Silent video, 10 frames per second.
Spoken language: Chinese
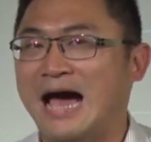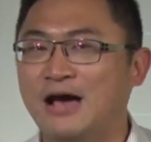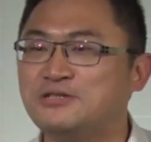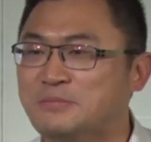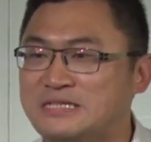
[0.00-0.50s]
还
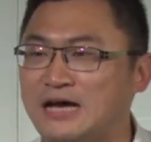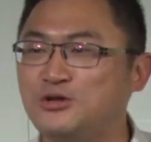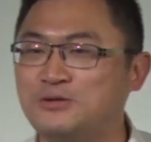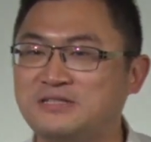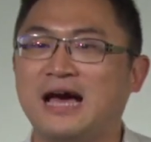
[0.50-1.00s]
有什么伤
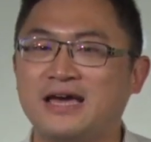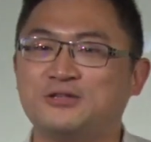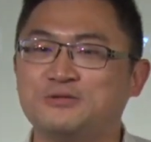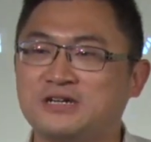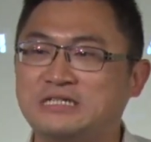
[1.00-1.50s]
痛是他可以
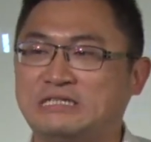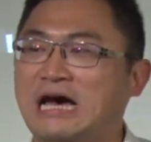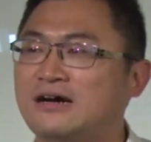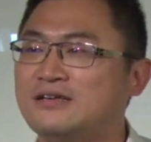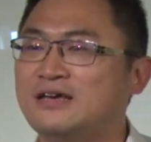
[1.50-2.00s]
从这个
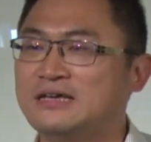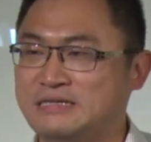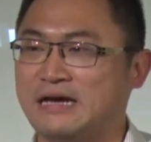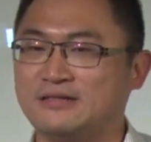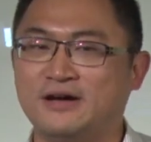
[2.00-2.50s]
杖
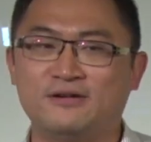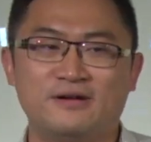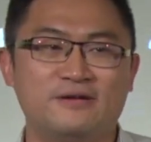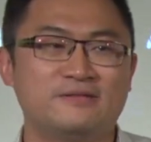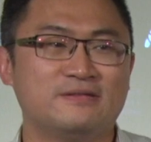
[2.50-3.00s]
想到哦？